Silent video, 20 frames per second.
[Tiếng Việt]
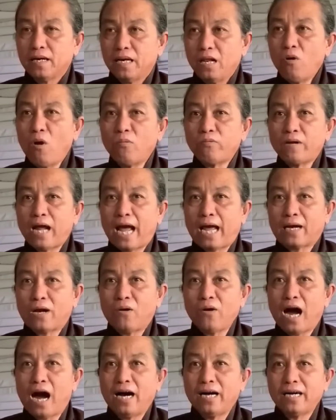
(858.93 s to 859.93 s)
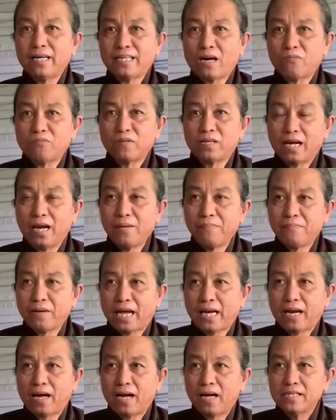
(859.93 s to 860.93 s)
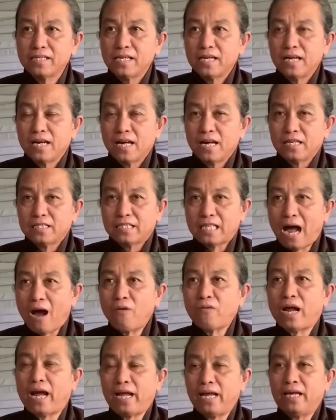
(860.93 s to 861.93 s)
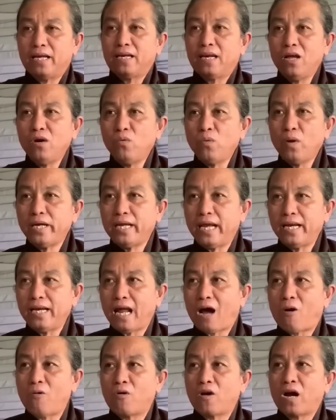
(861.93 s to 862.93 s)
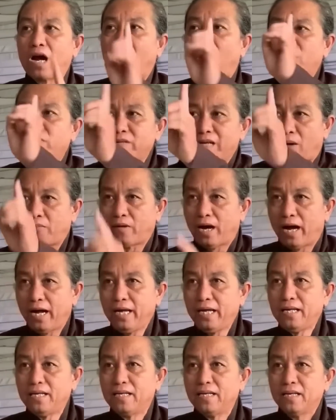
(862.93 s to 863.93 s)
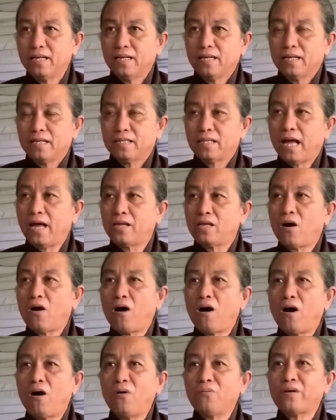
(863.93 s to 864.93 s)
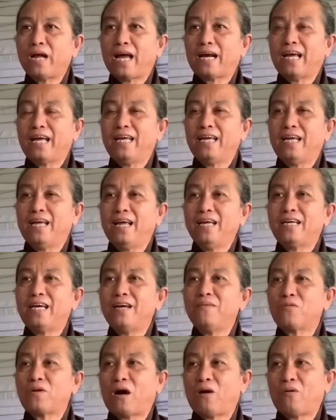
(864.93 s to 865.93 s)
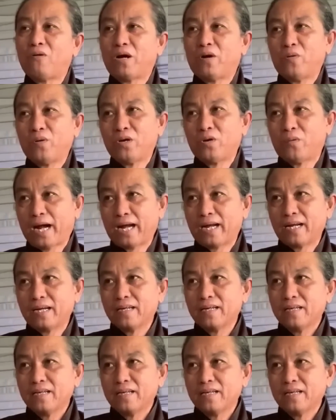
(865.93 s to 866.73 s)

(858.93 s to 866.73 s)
nếu út đàn nói ở trong cái clip này đó sau này nếu quý vị nào không đồng ý thì cho út đàn này ý kiến một câu nghe quý cô bác